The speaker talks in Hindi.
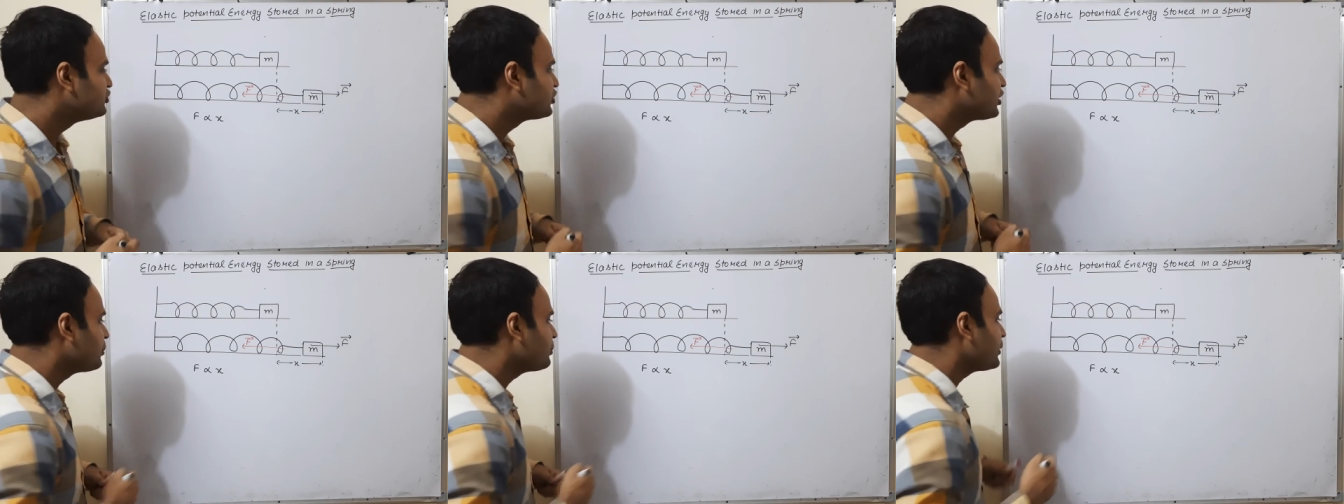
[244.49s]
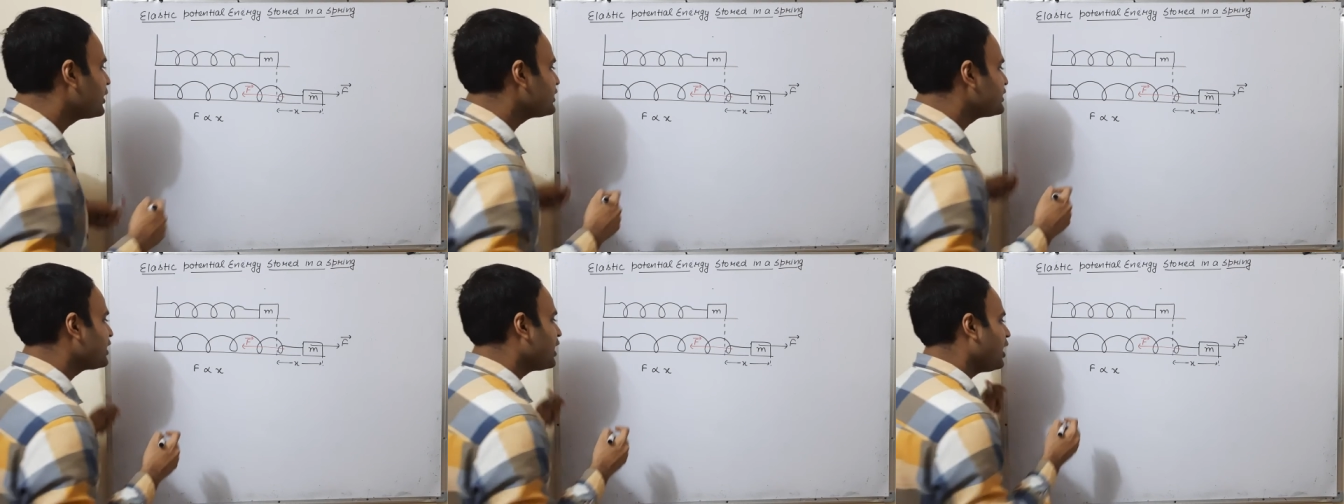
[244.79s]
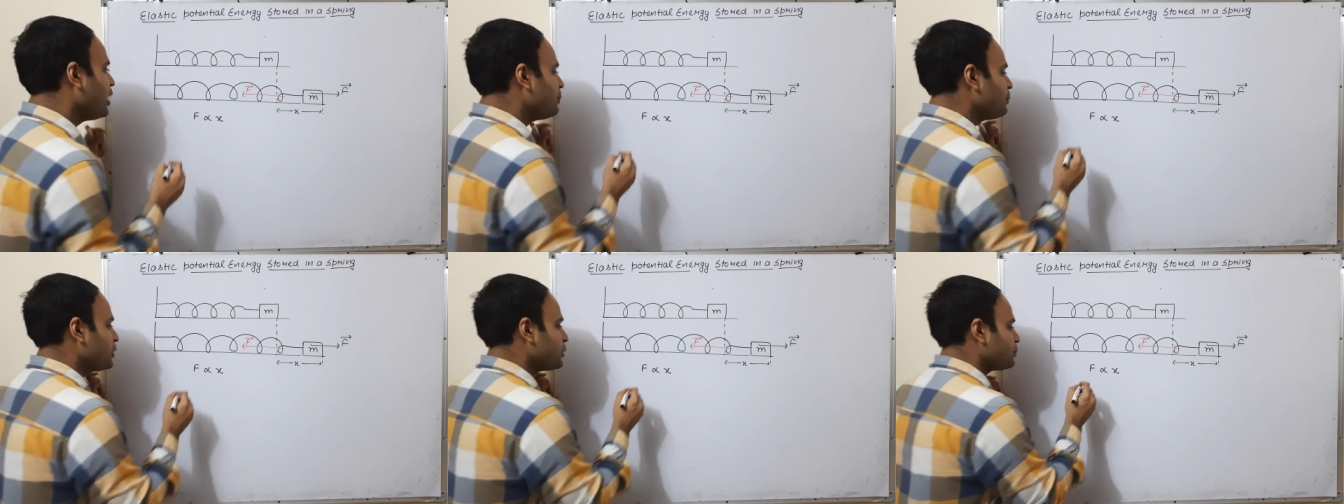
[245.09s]
जब मैं
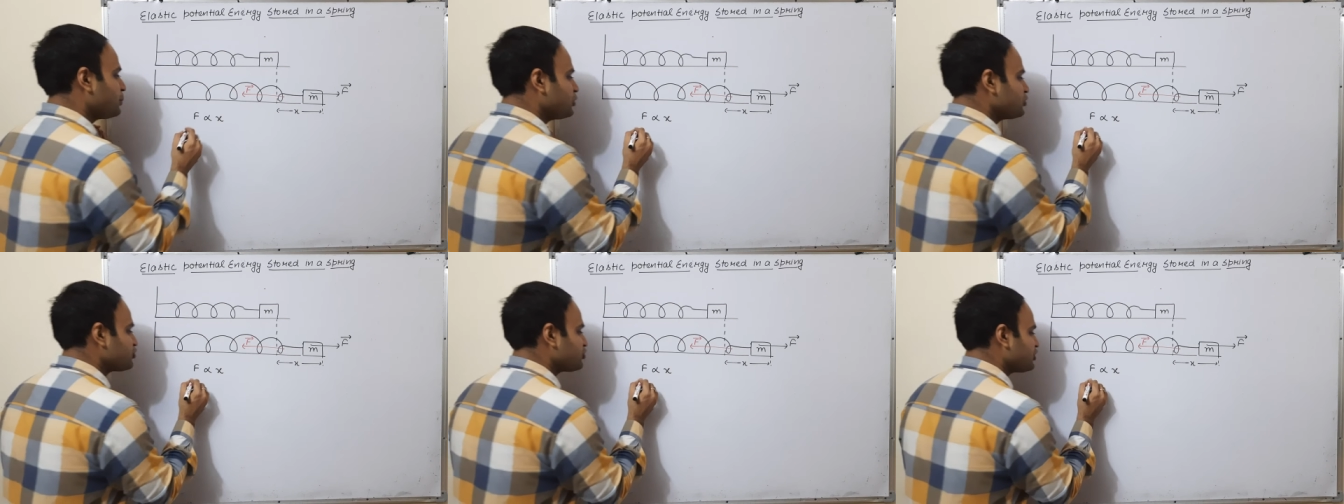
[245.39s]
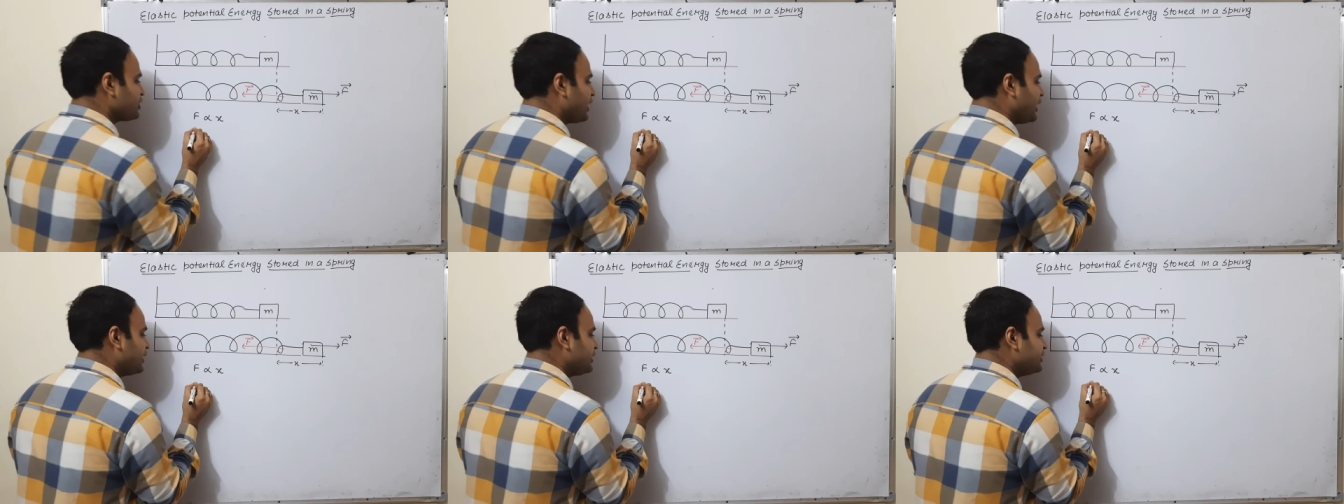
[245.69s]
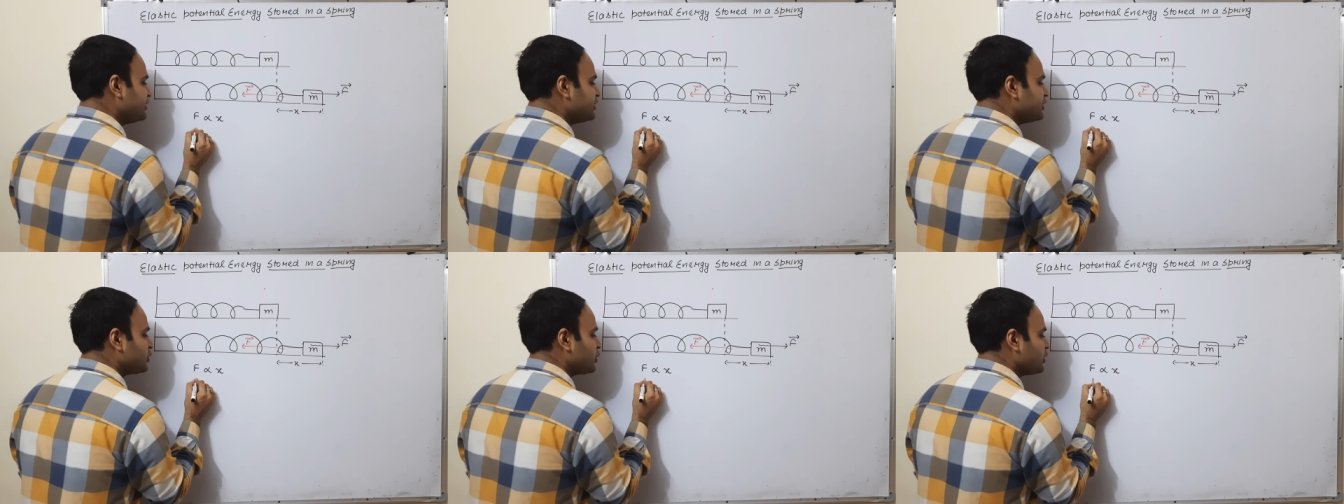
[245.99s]
यहां पर
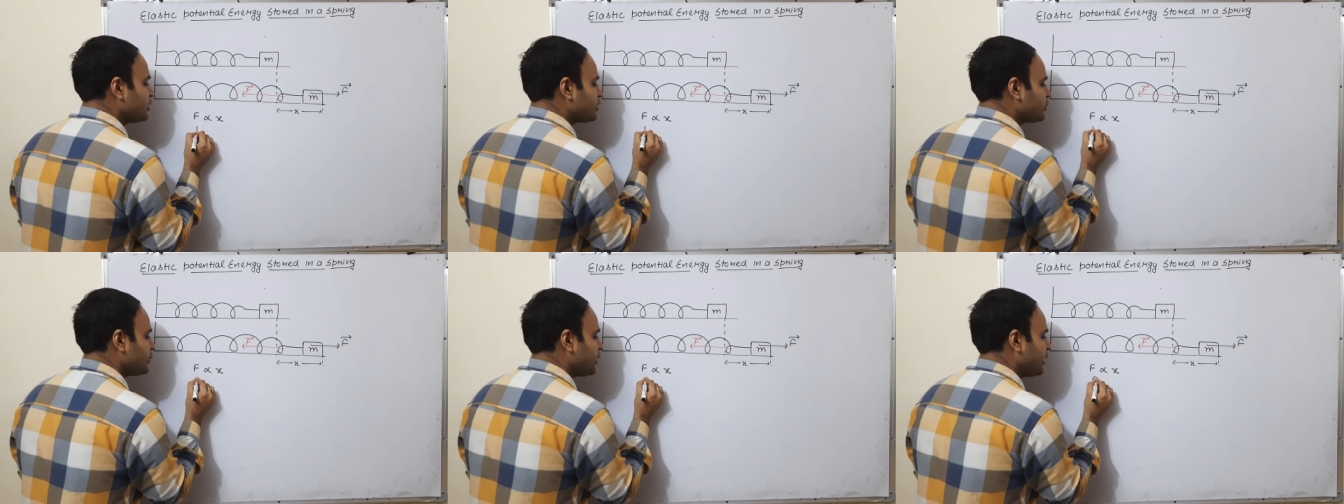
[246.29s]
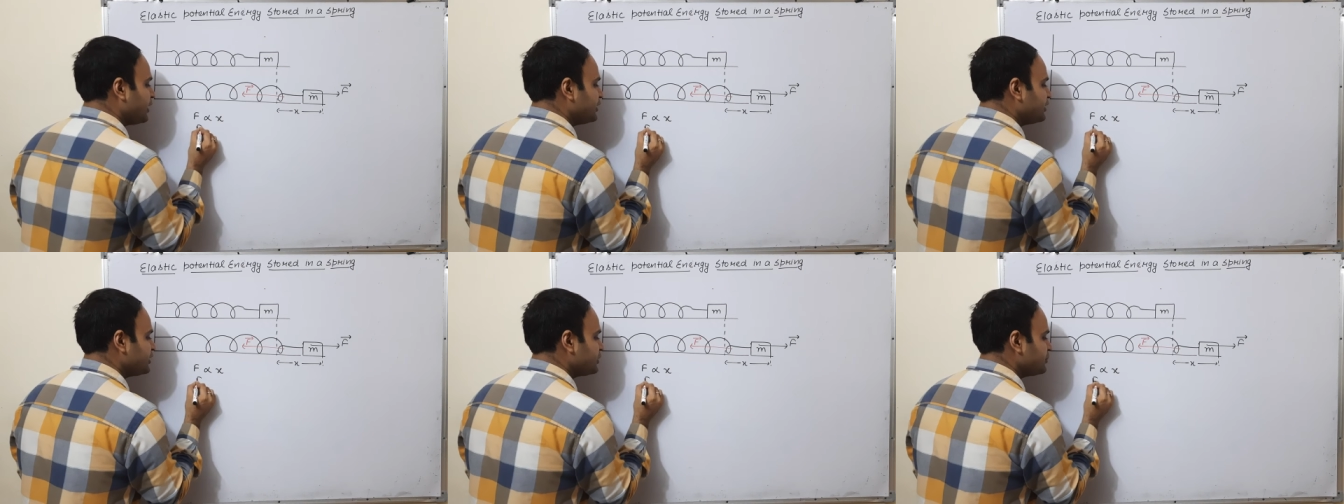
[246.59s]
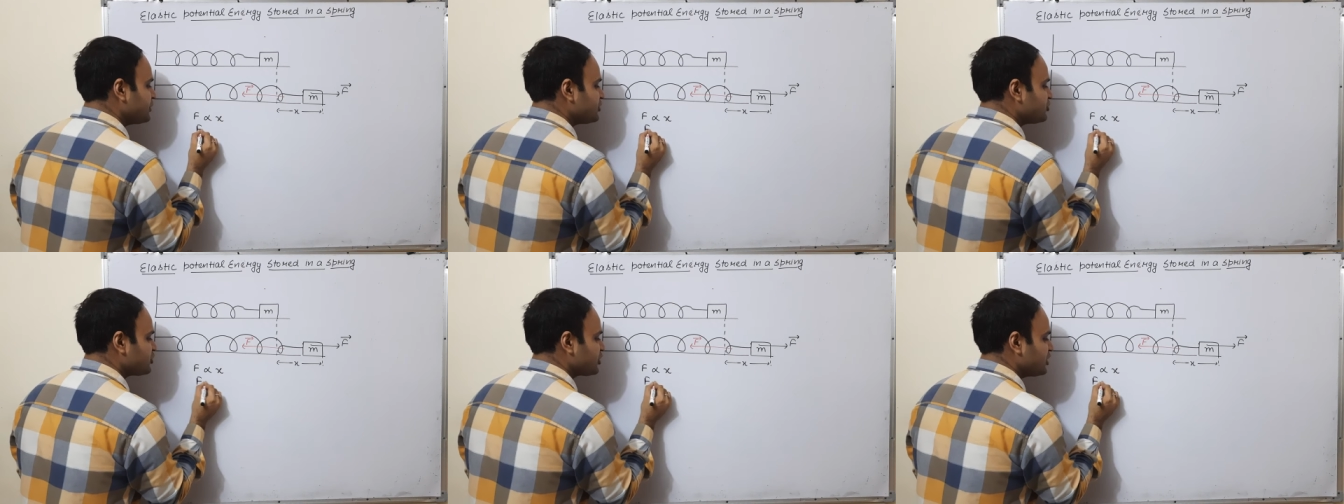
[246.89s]
प्रोपोर्शनैलिटी को इक्वालिटी
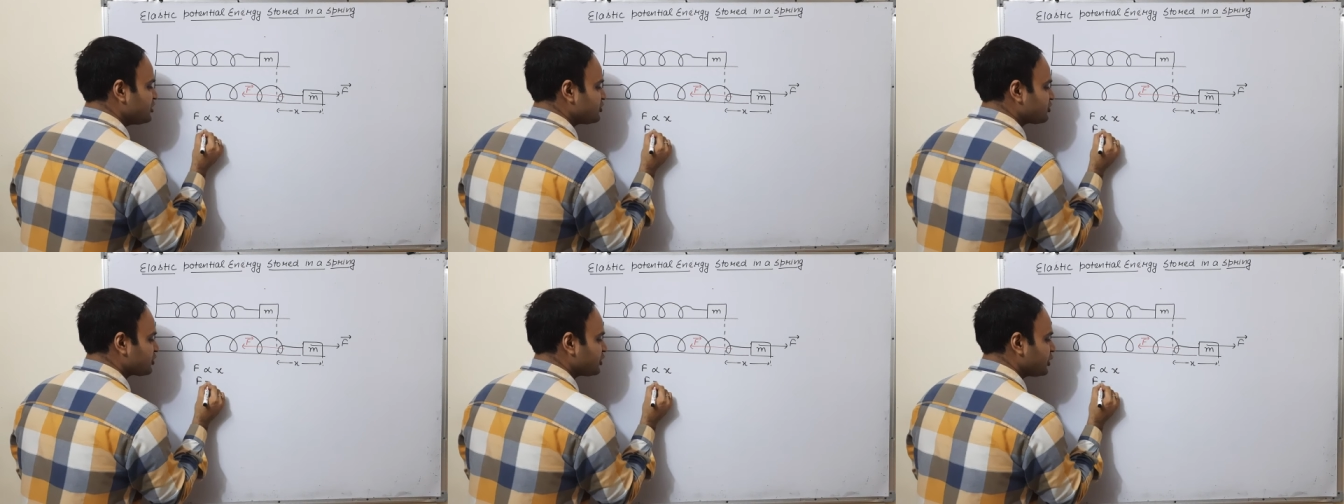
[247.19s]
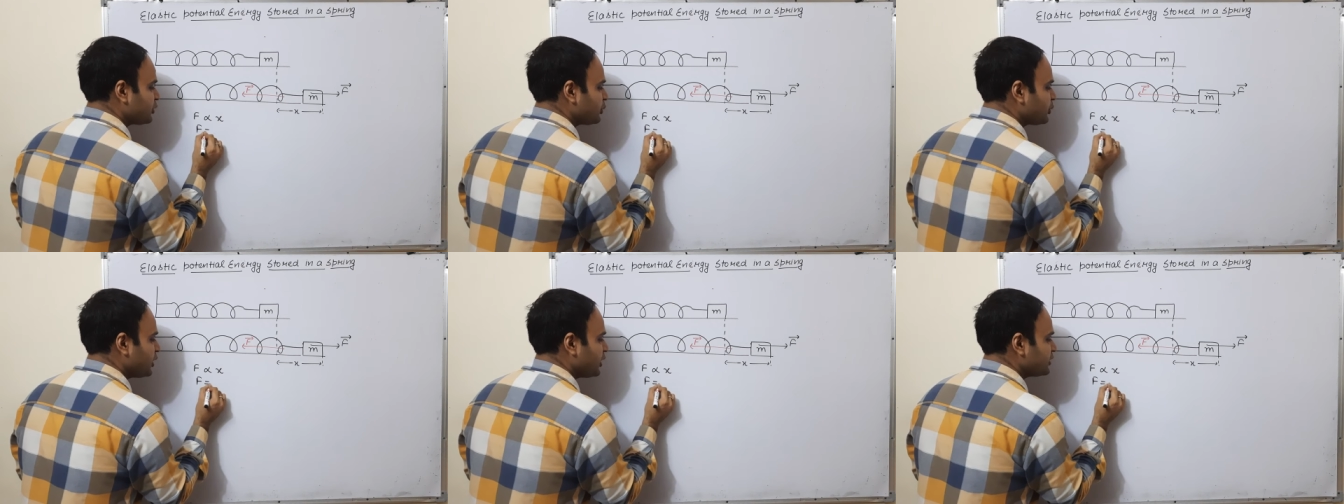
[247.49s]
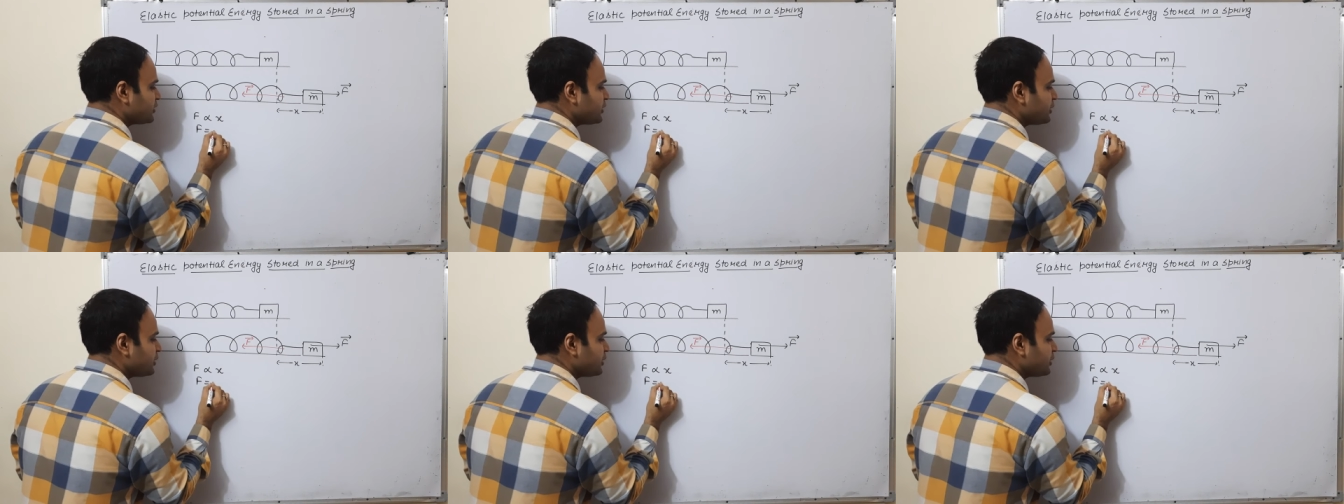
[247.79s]
में चेंज करूंगा